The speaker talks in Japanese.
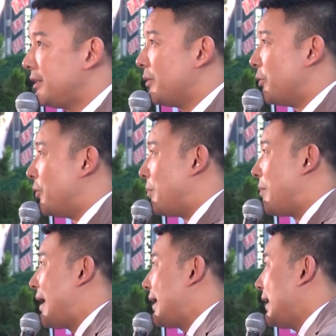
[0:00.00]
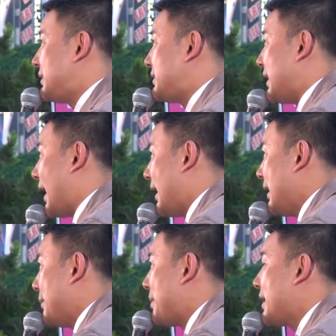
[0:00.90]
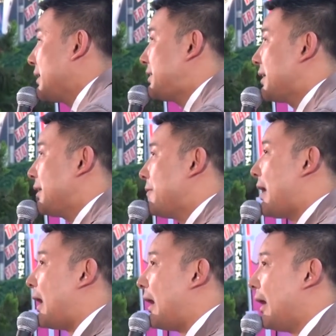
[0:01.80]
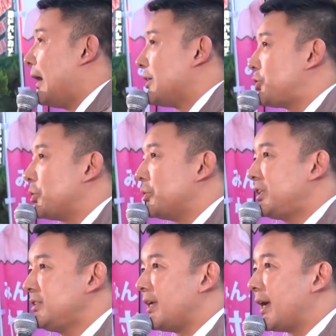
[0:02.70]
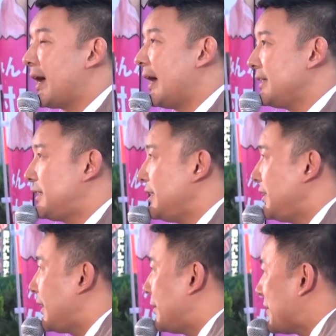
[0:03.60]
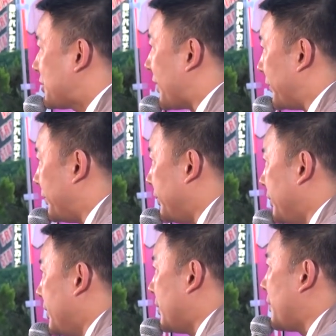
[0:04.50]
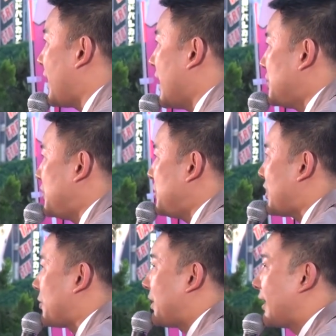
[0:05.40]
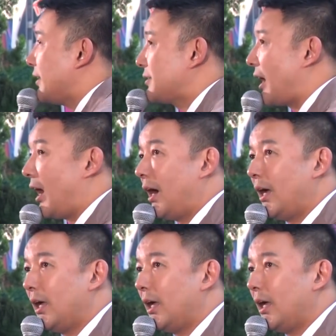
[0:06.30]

でもマレーシアマレーシアでは消費税廃止にできましたよ。これ廃止にしたの誰ですか。